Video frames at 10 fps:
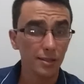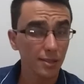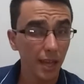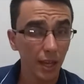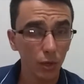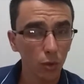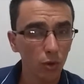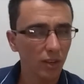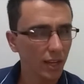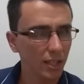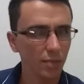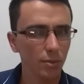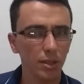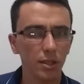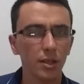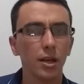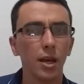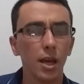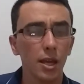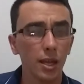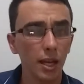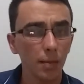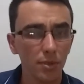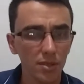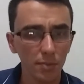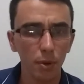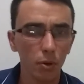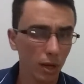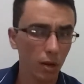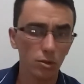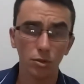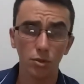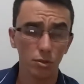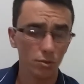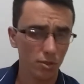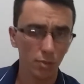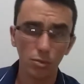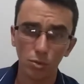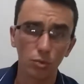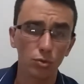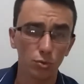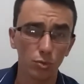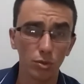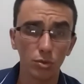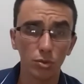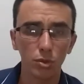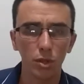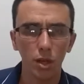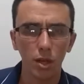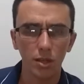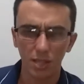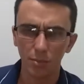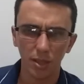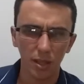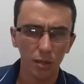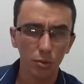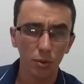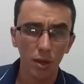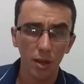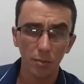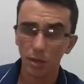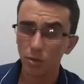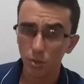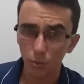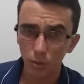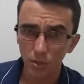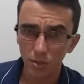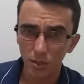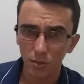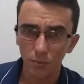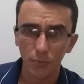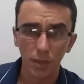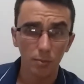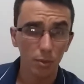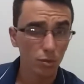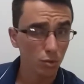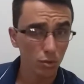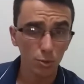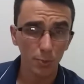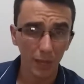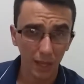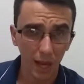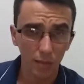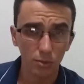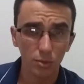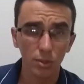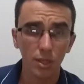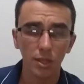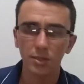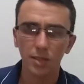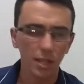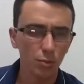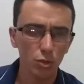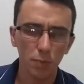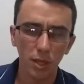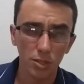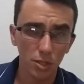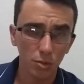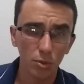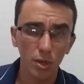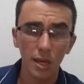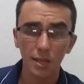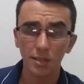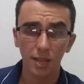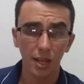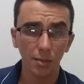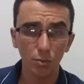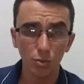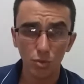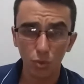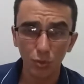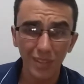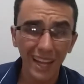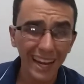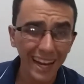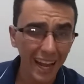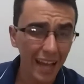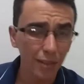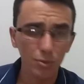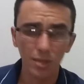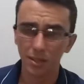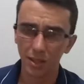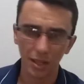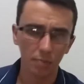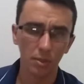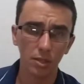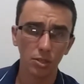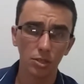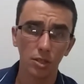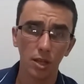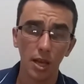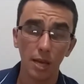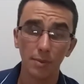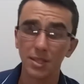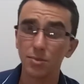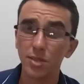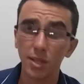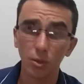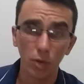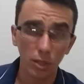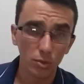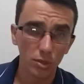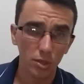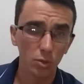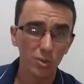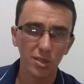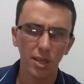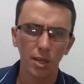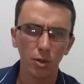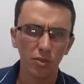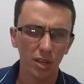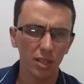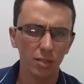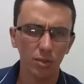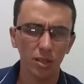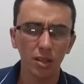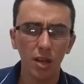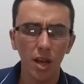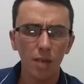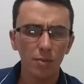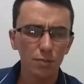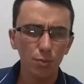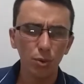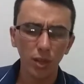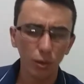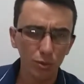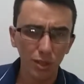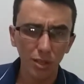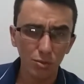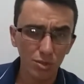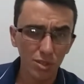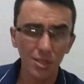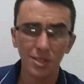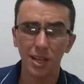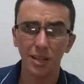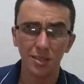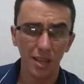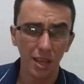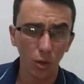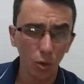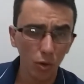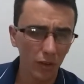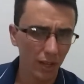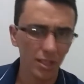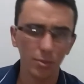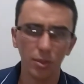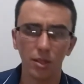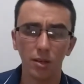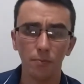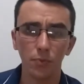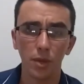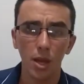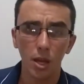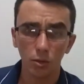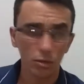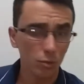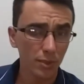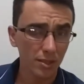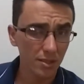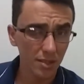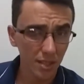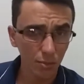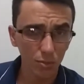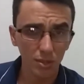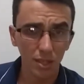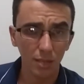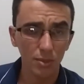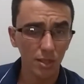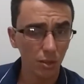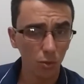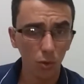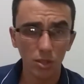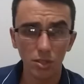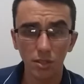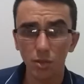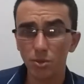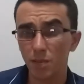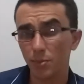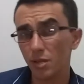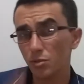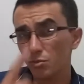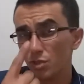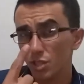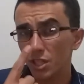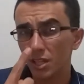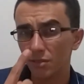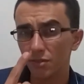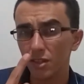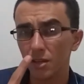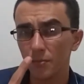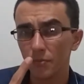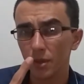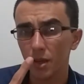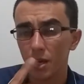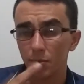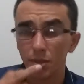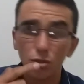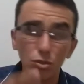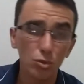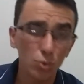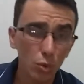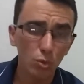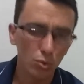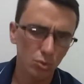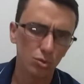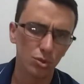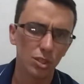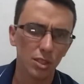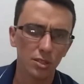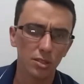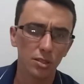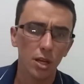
se renova a cada manhã e ela é a principal causa de nós não sermos consumidos. Sabe, querido, pela nossa condição, pelos nossos pecados, estaríamos perdidos, estaríamos condenados eternamente. Mas a misericórdia do Senhor se renova cada manhã. Mas por que o texto diz que ela se renova cada manhã? Nós não precisamos da misericórdia de Deus apenas um dia na vida, mas todos os dias.